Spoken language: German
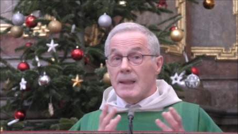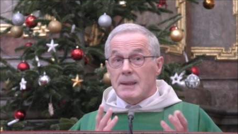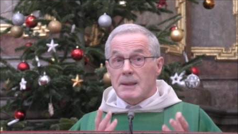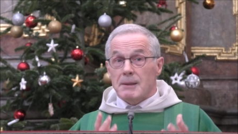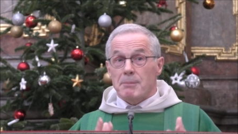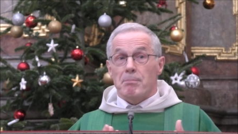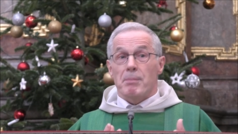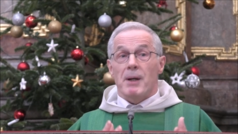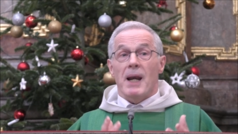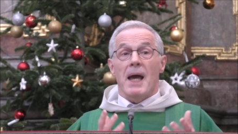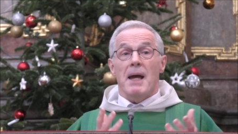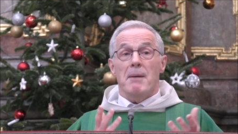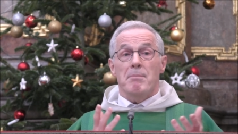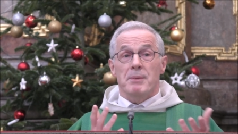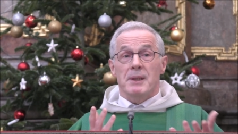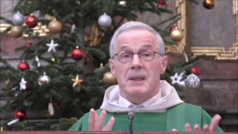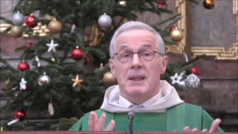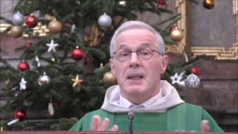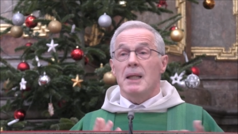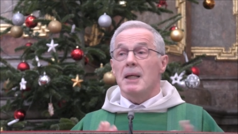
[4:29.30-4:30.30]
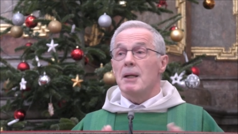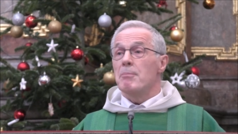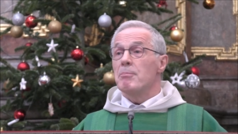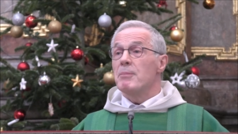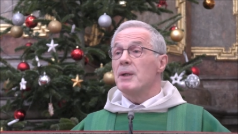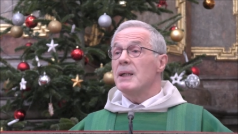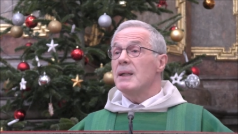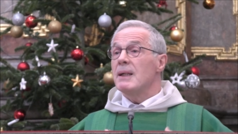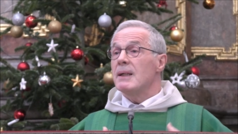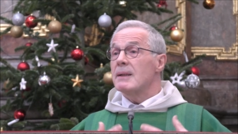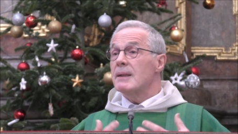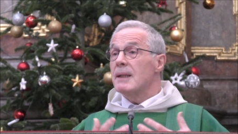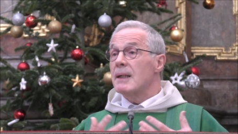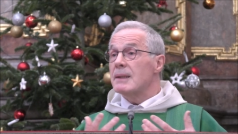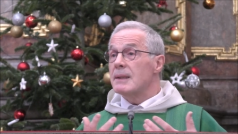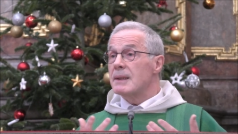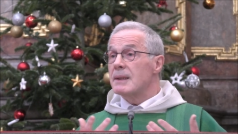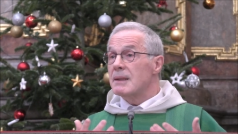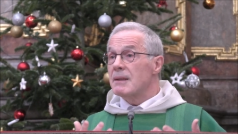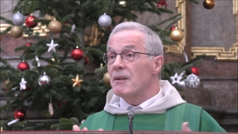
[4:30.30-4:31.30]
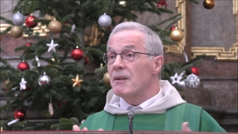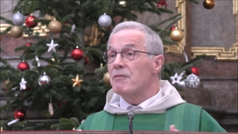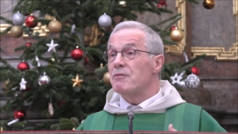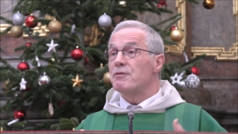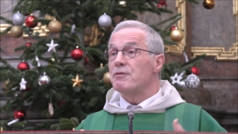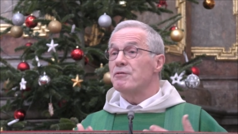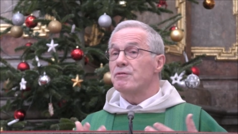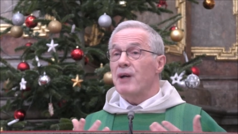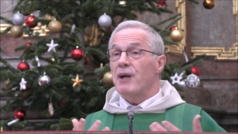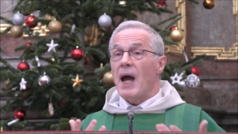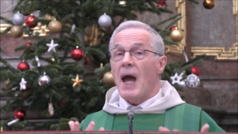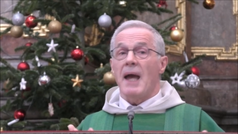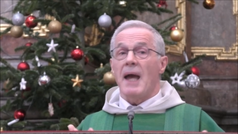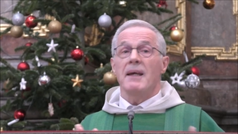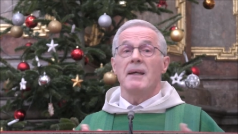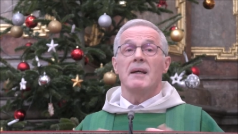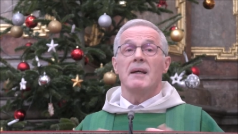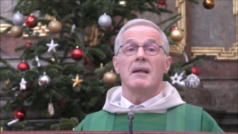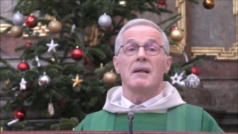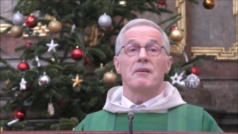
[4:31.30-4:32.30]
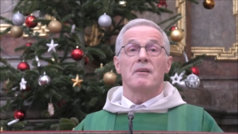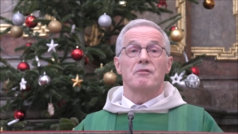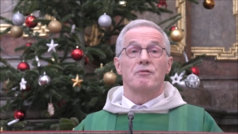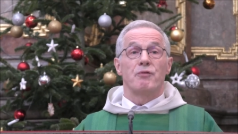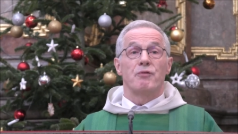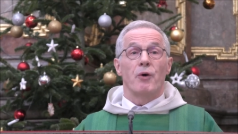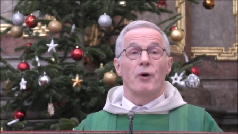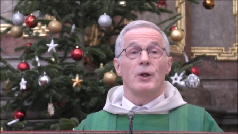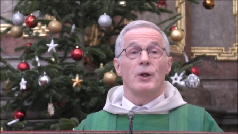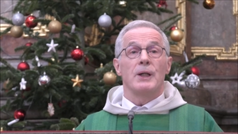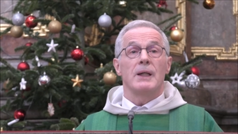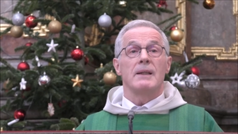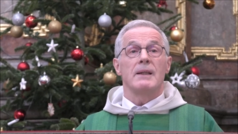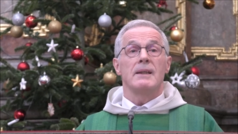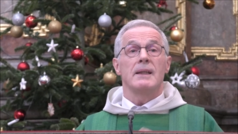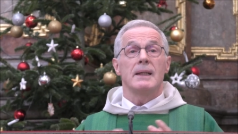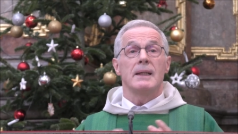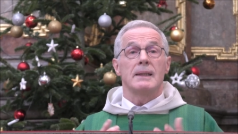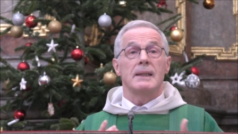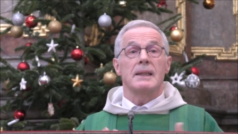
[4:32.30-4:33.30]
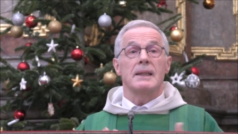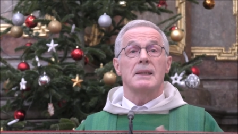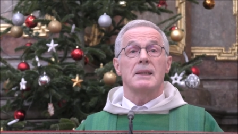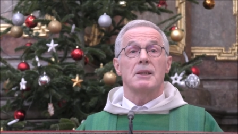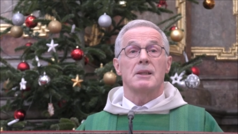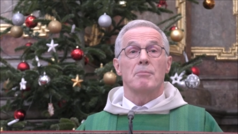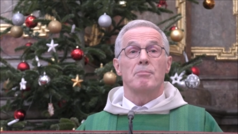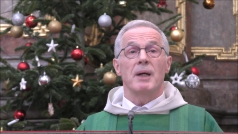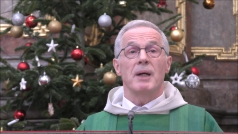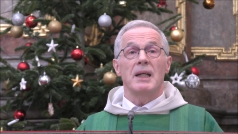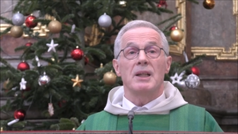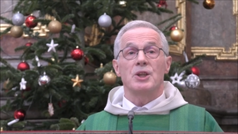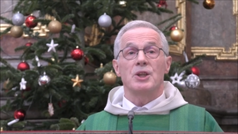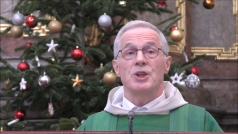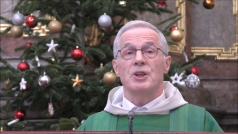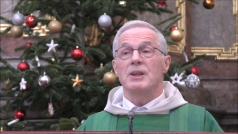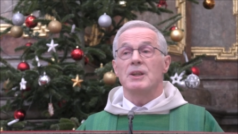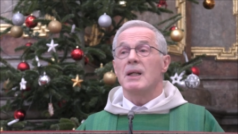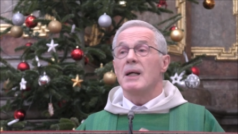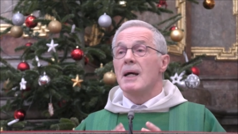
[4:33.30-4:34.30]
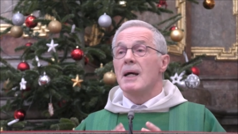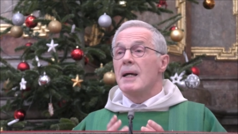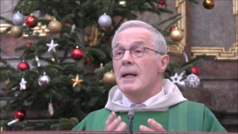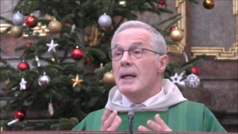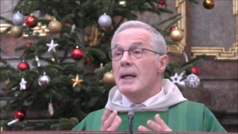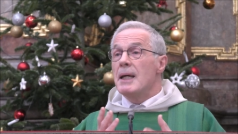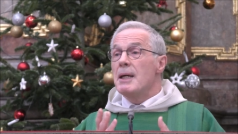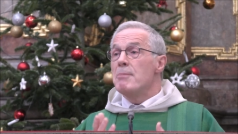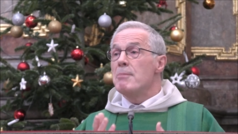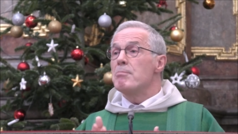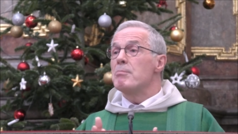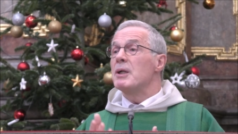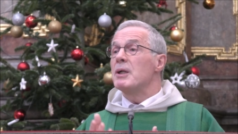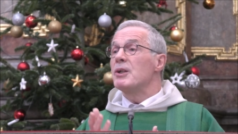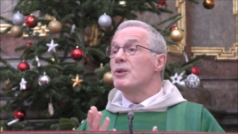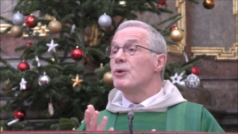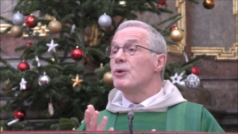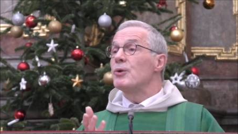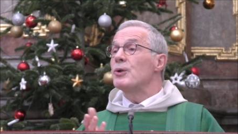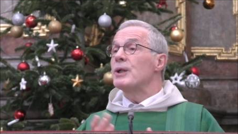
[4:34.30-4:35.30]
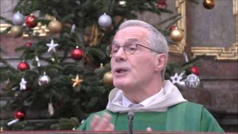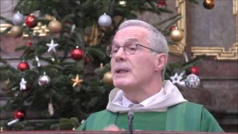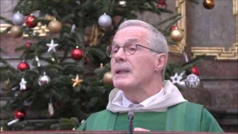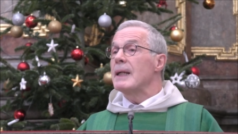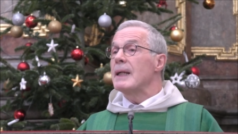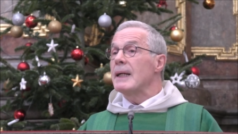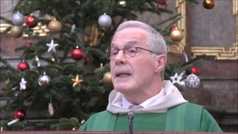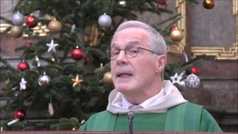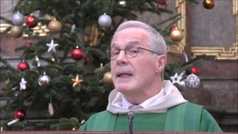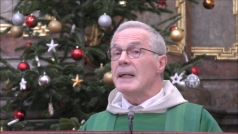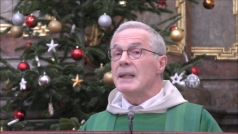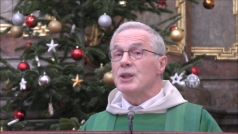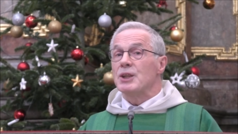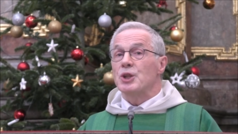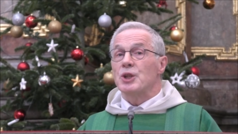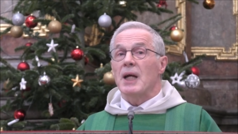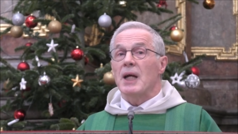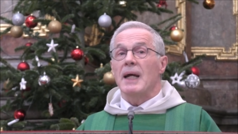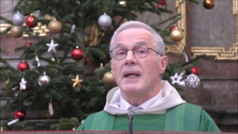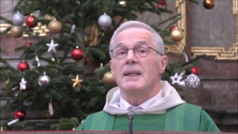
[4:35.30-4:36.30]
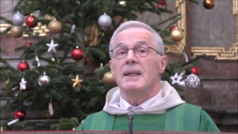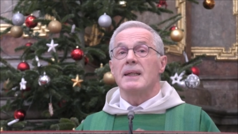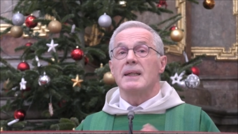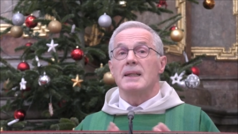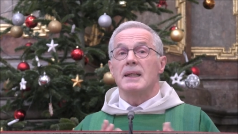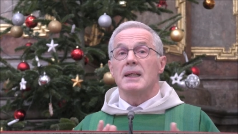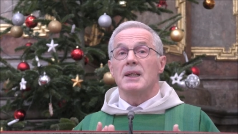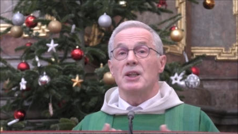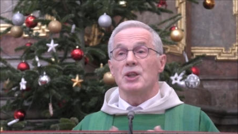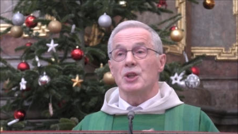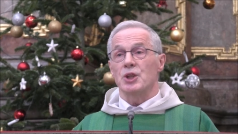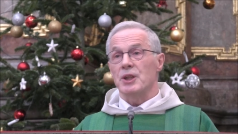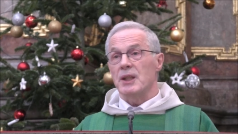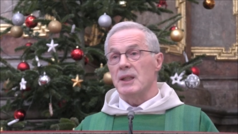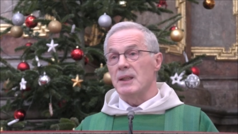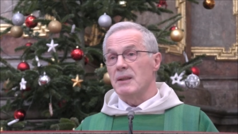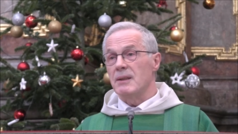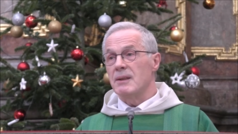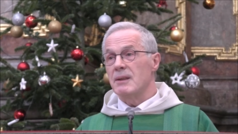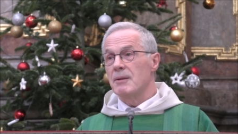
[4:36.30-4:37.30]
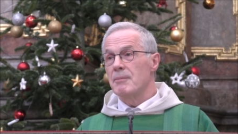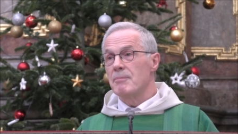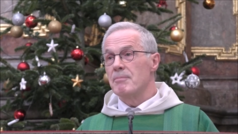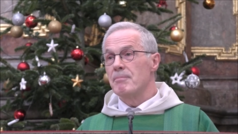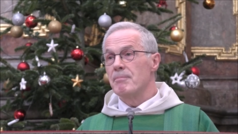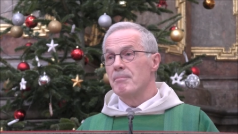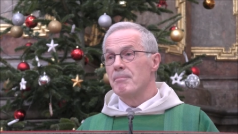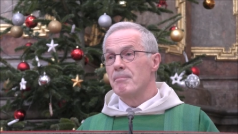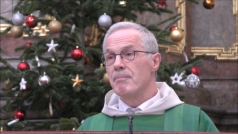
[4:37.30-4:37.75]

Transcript: Es bleibt nämlich das freie Wollen des Menschen immer noch der entscheidende Schritt.